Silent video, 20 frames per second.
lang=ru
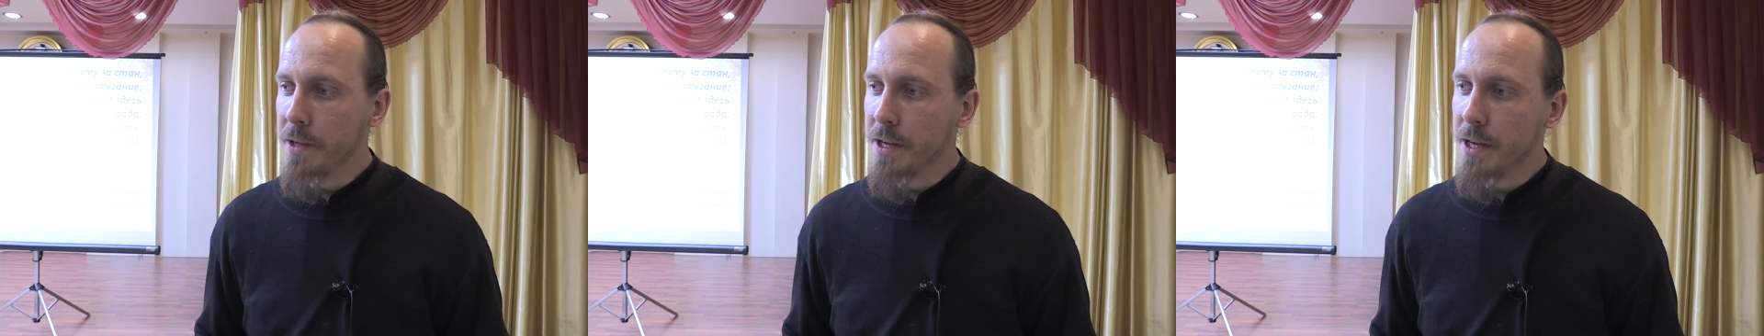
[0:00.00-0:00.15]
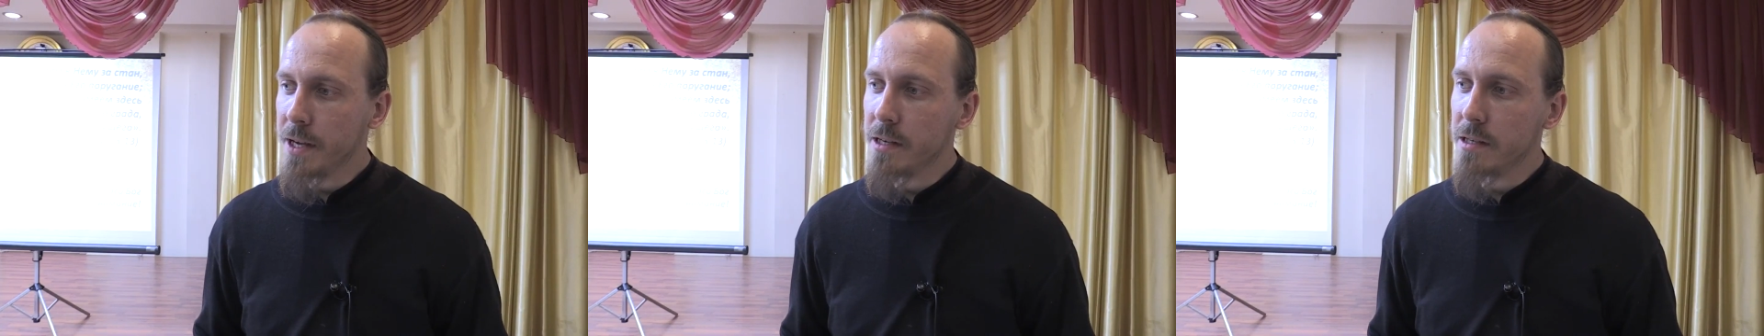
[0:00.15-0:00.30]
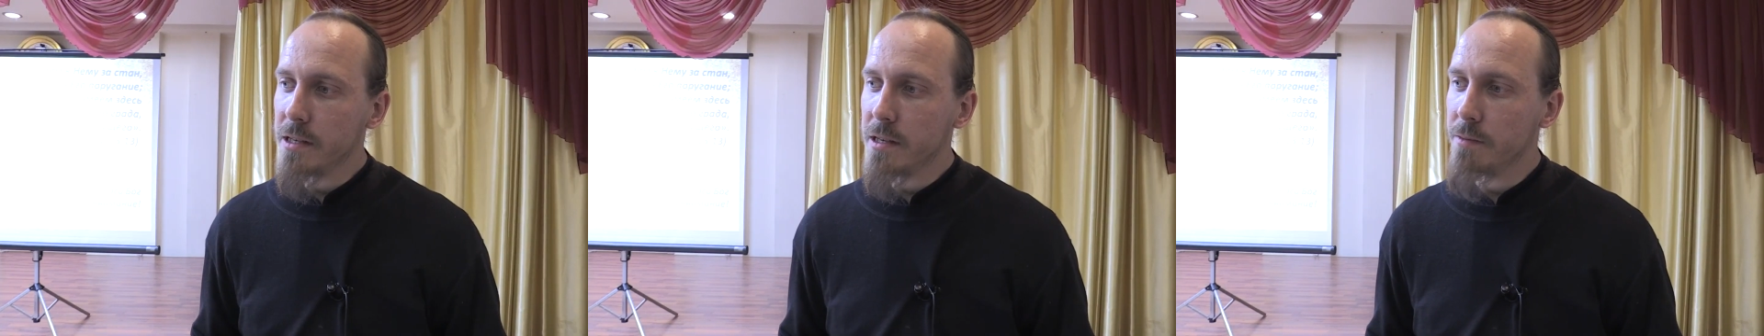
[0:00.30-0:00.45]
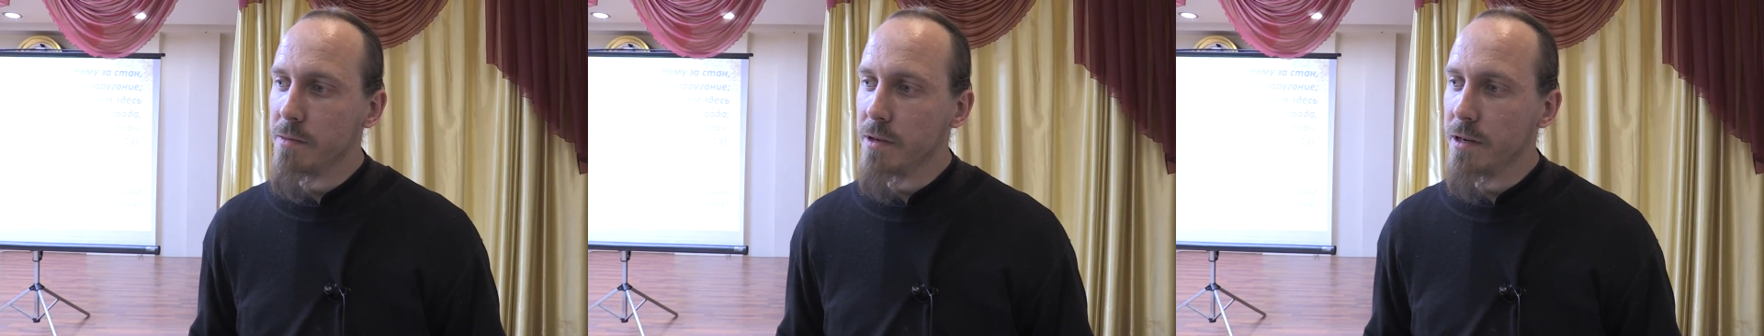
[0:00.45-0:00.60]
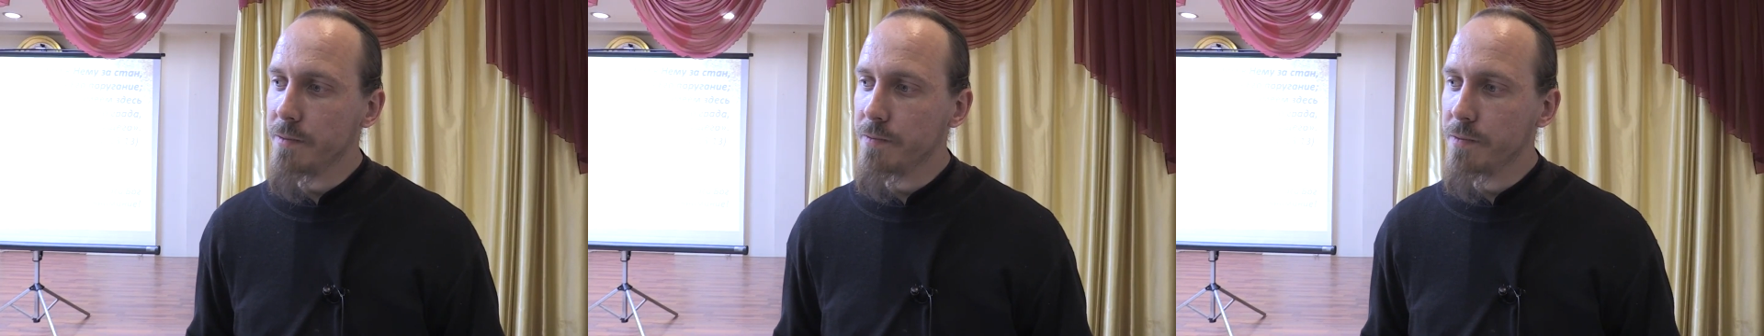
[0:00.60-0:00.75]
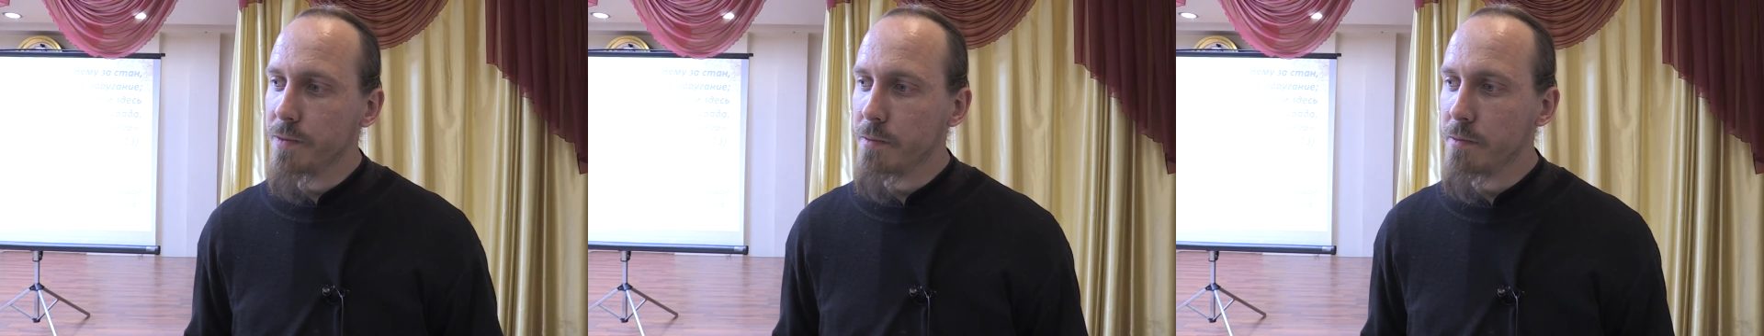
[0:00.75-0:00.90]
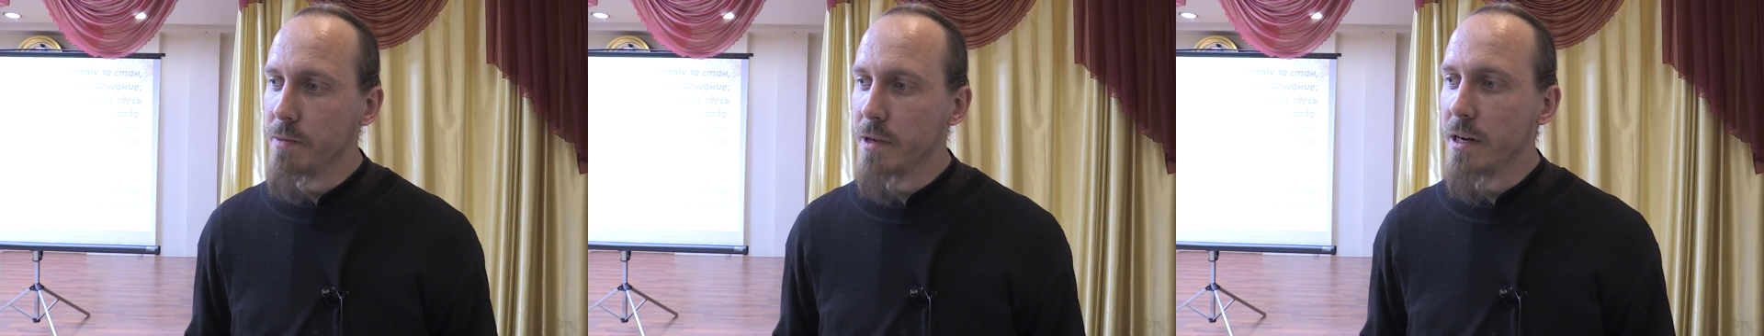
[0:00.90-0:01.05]
Если бы
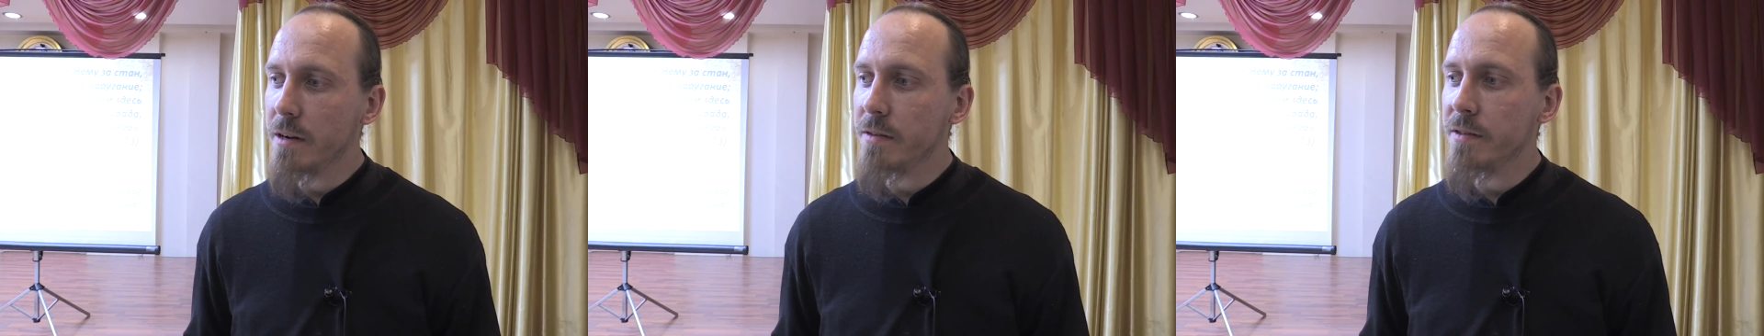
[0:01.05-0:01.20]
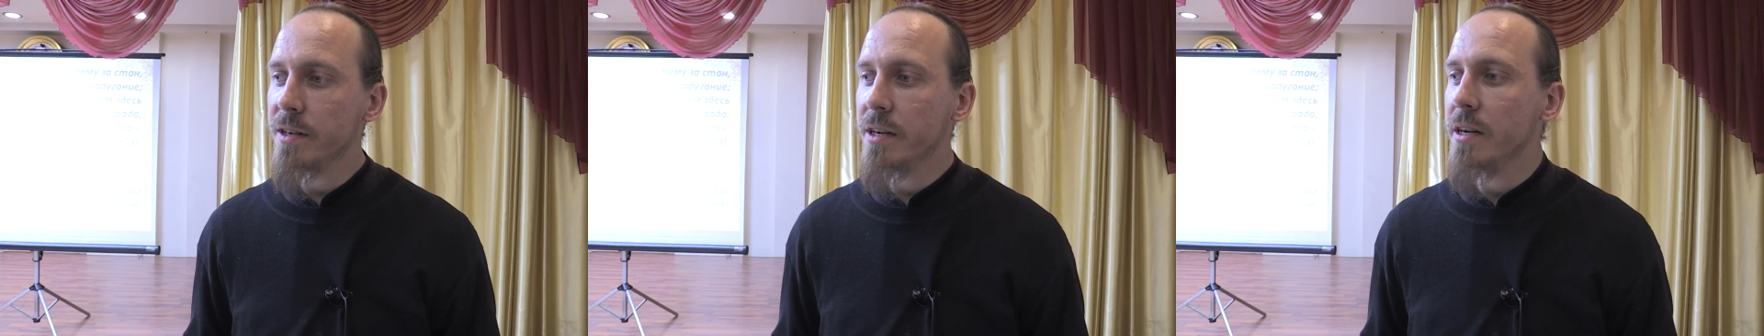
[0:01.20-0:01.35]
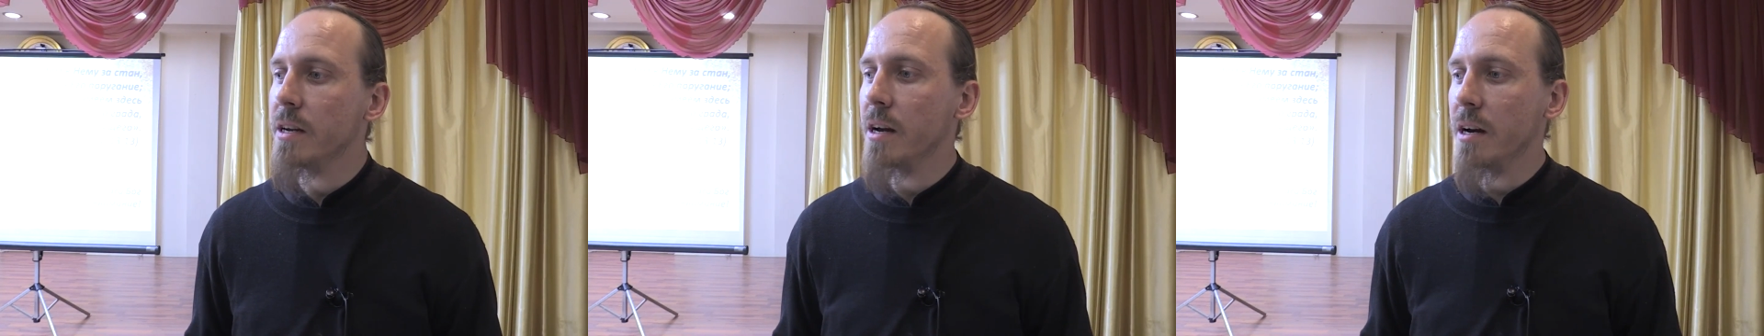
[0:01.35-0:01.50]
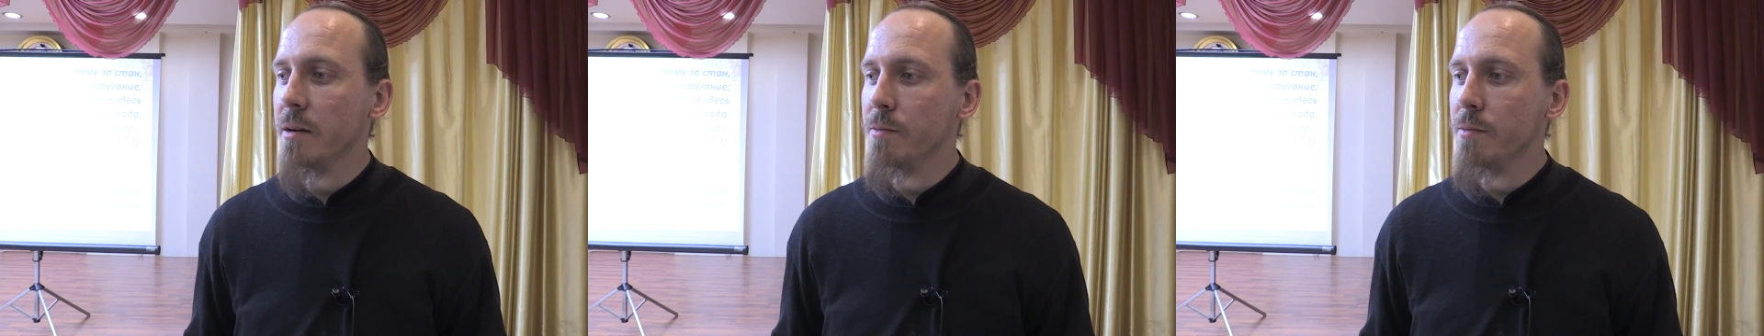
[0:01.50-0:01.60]
мы говорили